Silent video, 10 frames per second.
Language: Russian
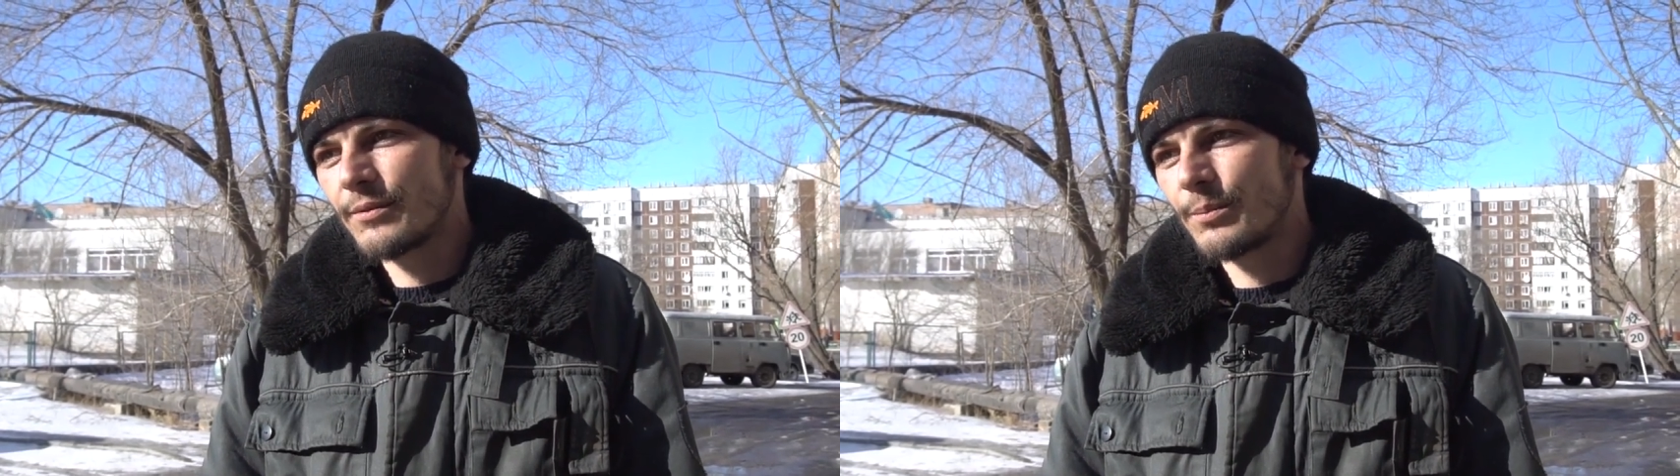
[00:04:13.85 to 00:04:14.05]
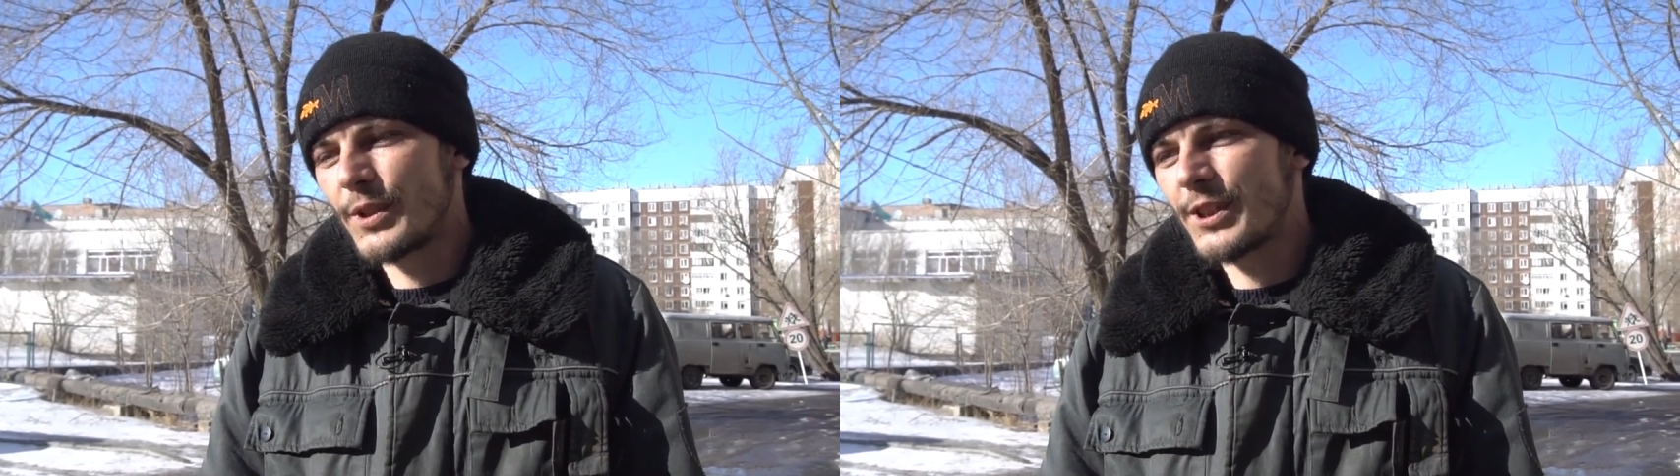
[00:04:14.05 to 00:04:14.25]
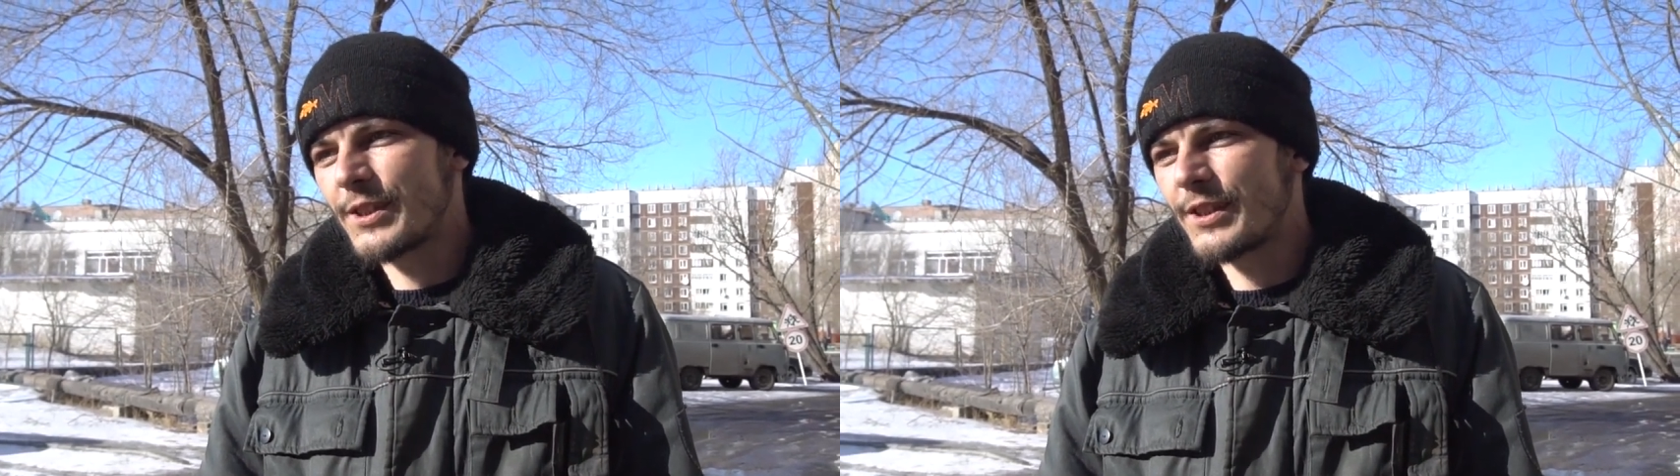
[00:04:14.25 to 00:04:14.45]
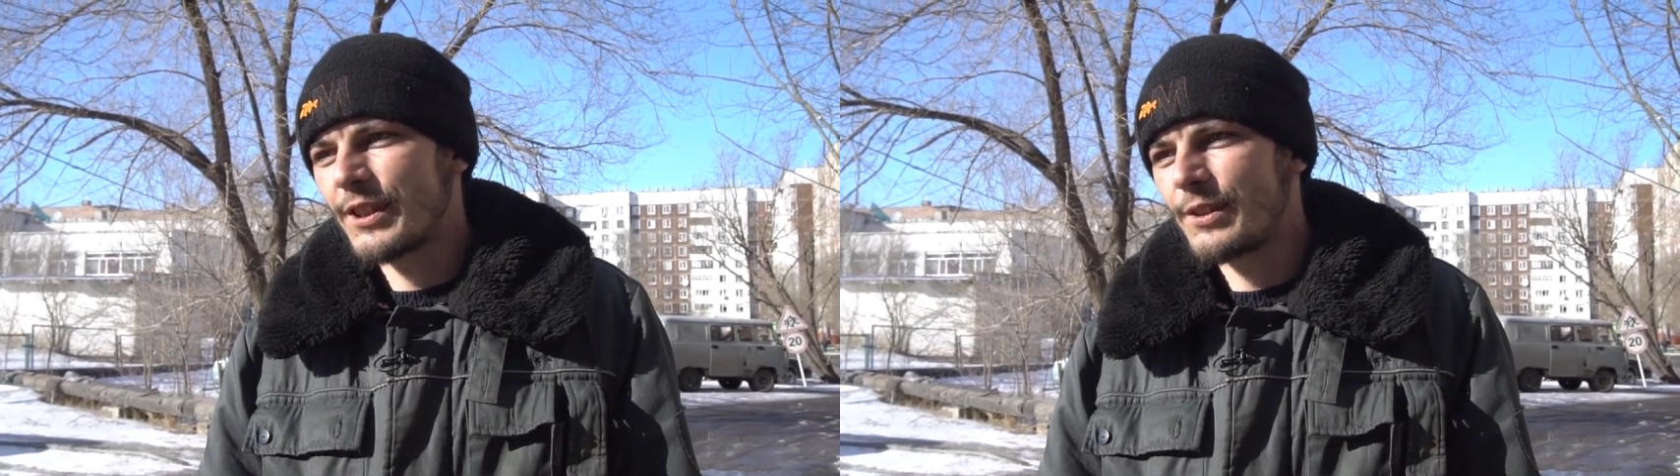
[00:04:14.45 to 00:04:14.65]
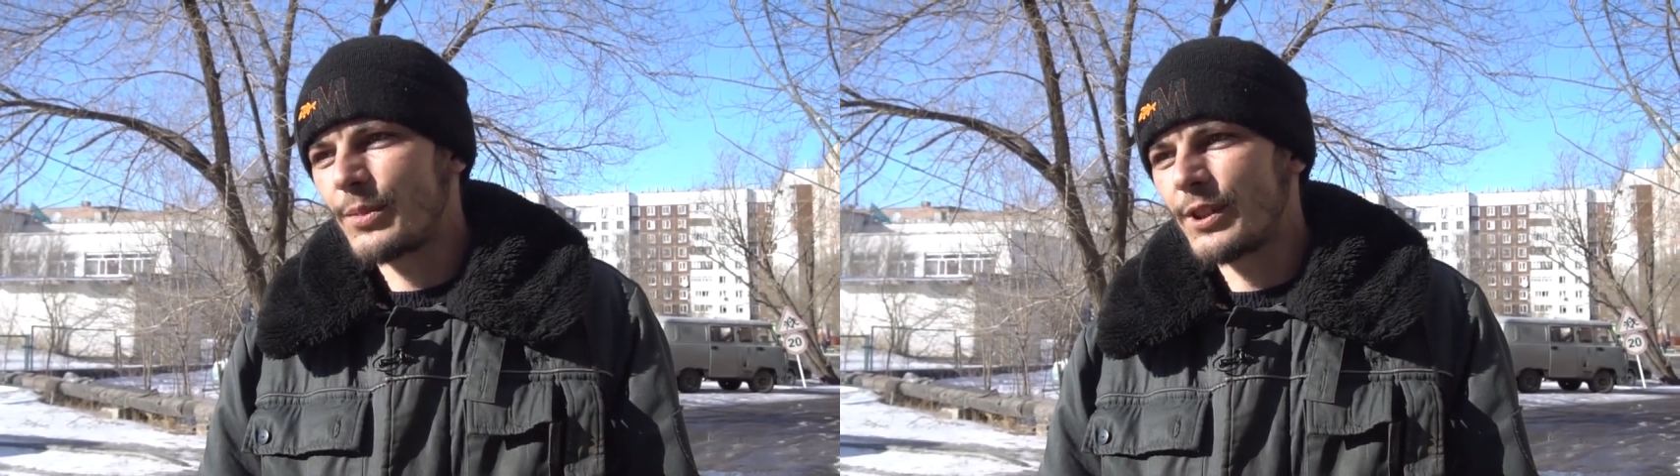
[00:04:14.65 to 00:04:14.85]

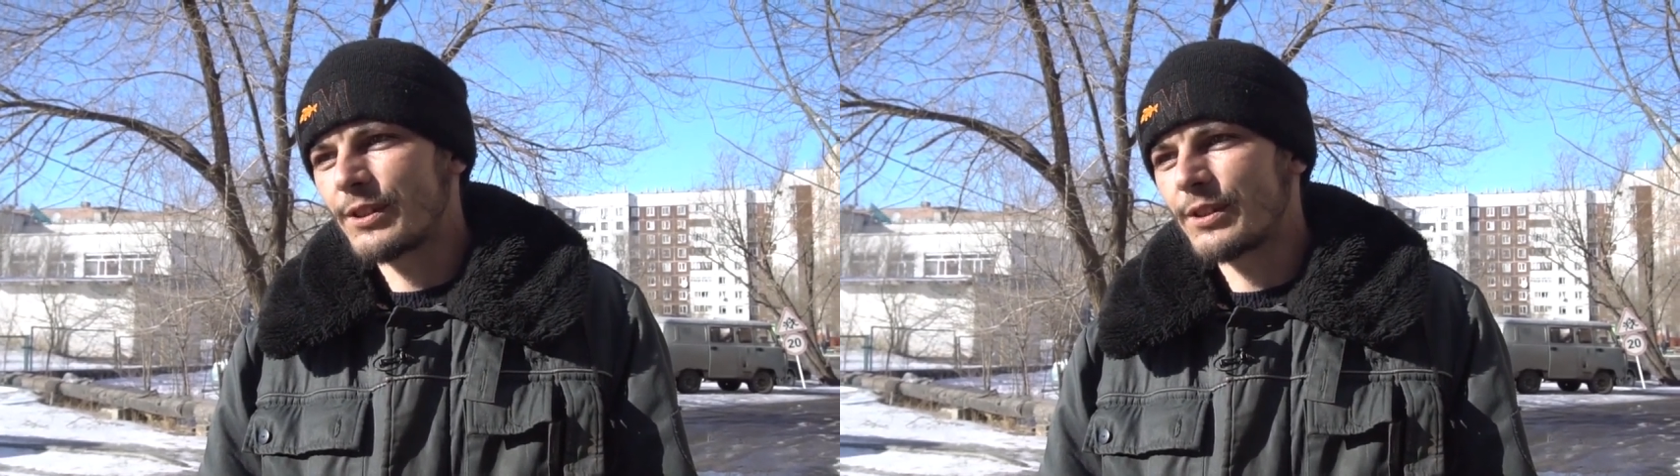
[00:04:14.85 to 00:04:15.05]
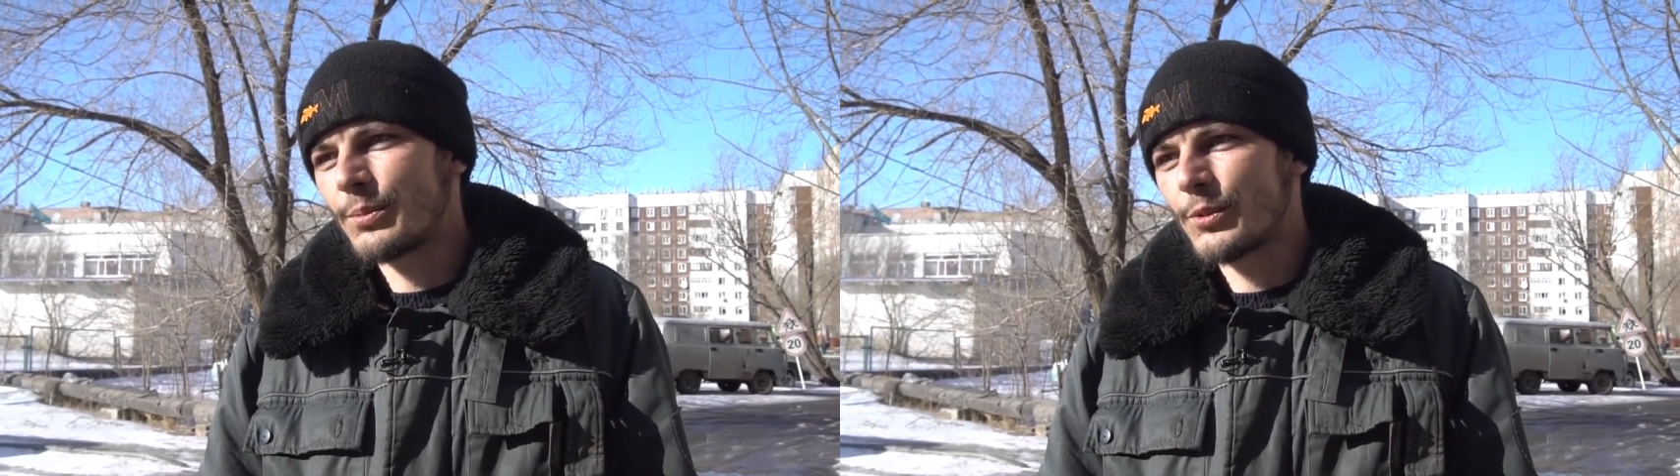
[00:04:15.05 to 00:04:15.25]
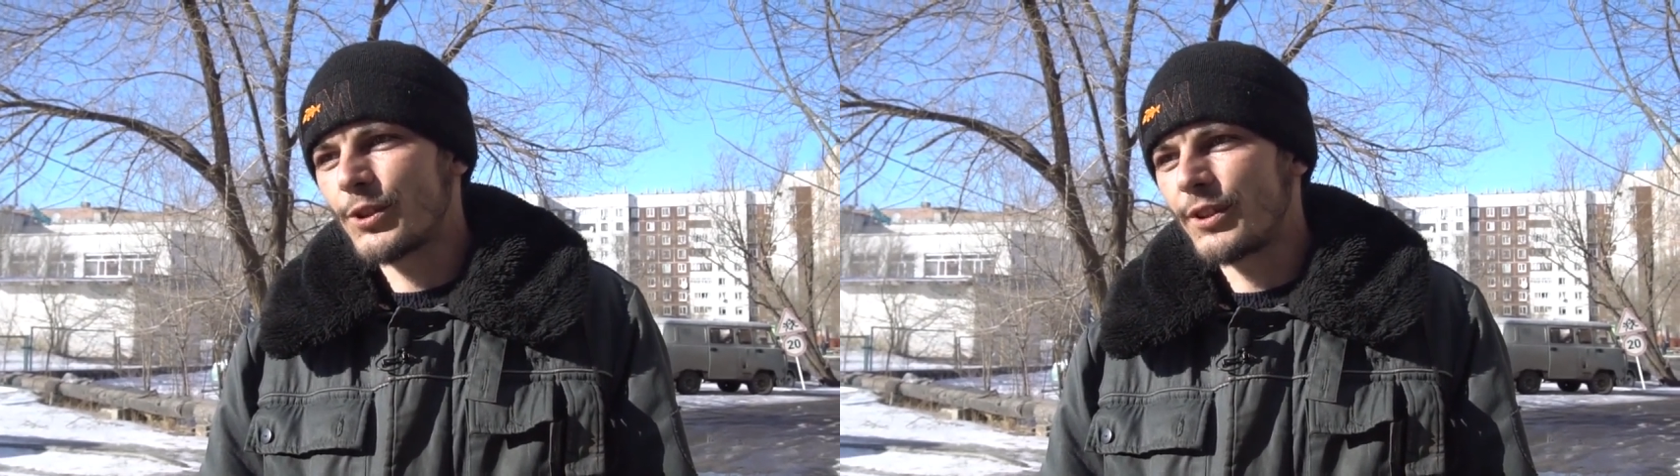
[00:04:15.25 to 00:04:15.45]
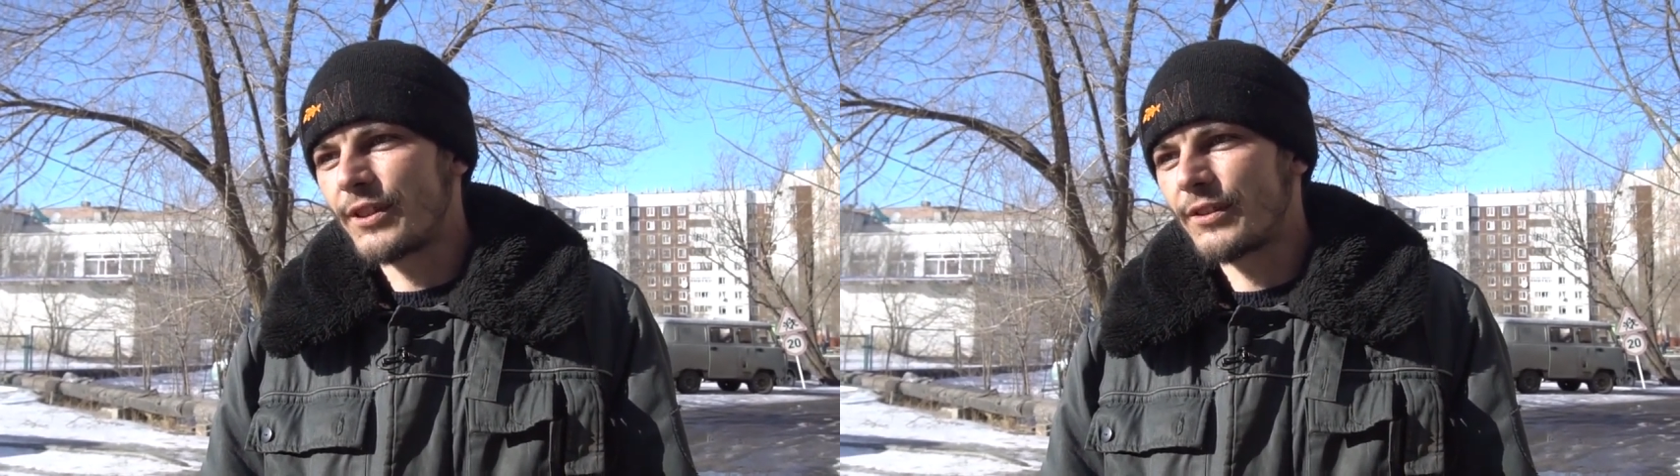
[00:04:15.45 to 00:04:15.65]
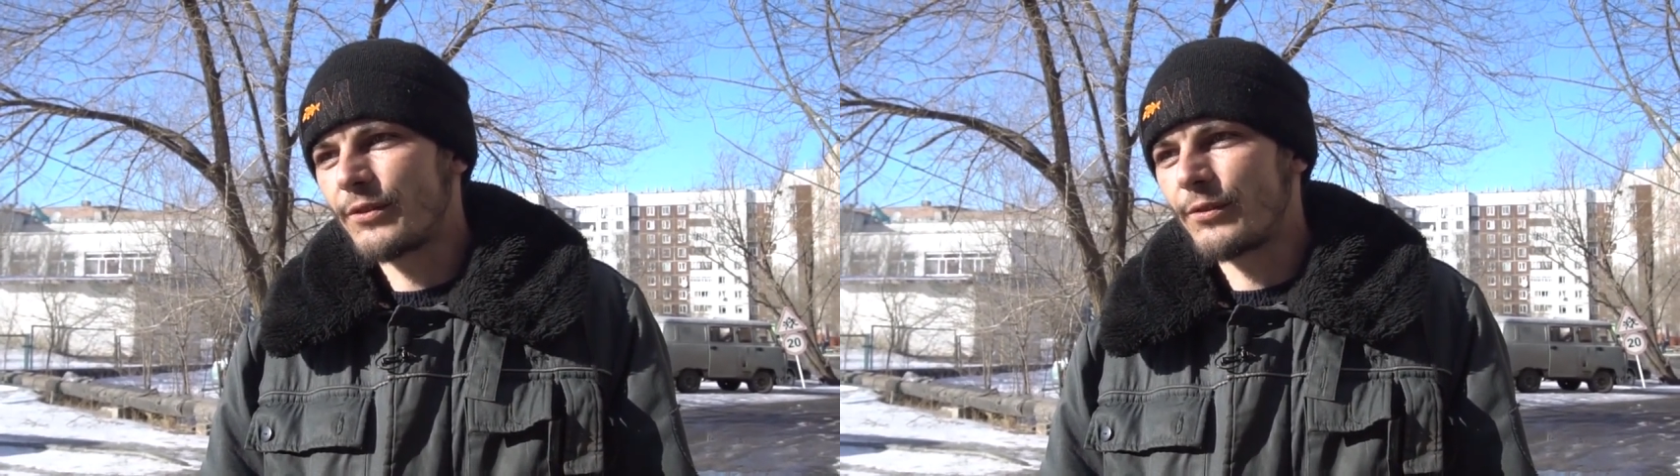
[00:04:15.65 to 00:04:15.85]
магистраль была запущена.